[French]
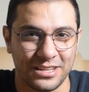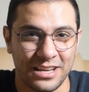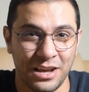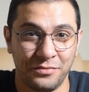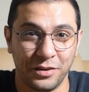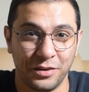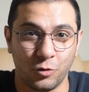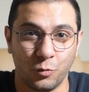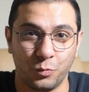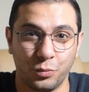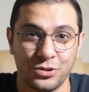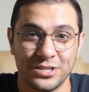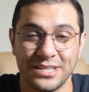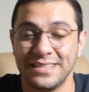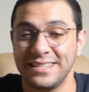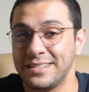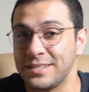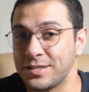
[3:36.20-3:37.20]
ETF est
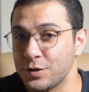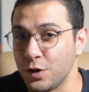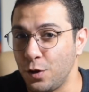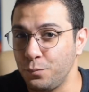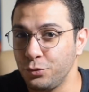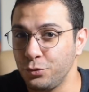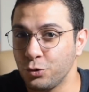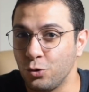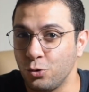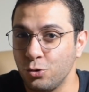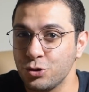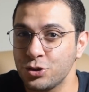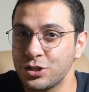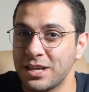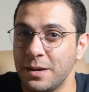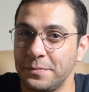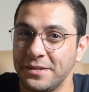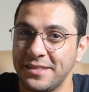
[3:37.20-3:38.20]
composé des 100 plus
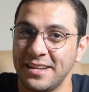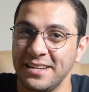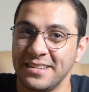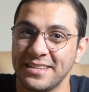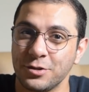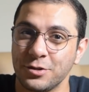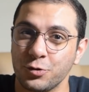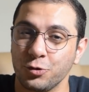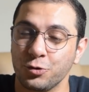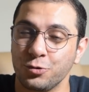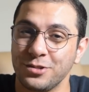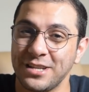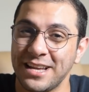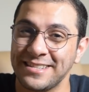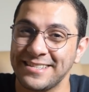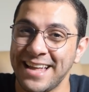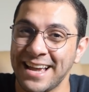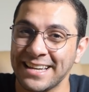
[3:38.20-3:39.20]
grosses capitalisations du
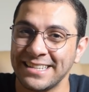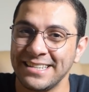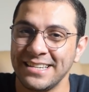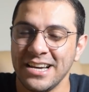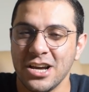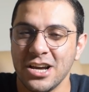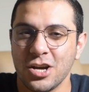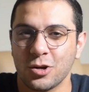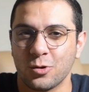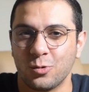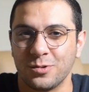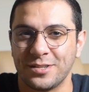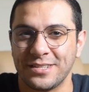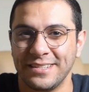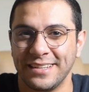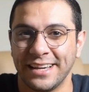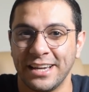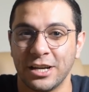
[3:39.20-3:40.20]
Nasdaq,
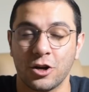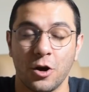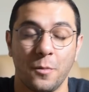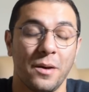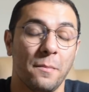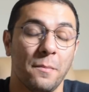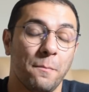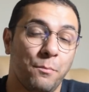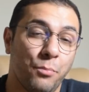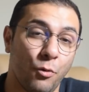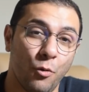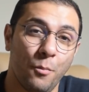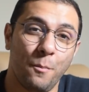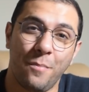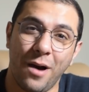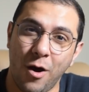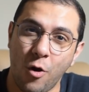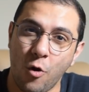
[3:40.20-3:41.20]
considéré comme un
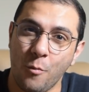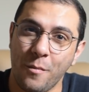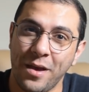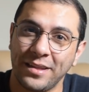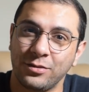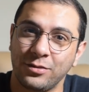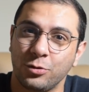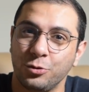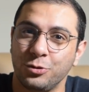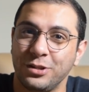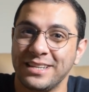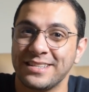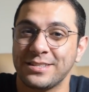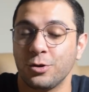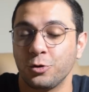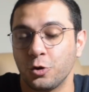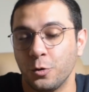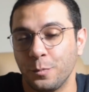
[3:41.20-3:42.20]
bon baromètre
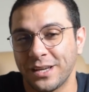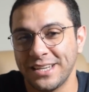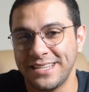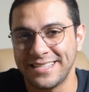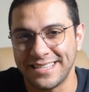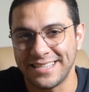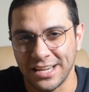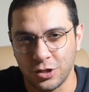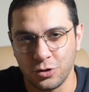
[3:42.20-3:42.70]
des entreprises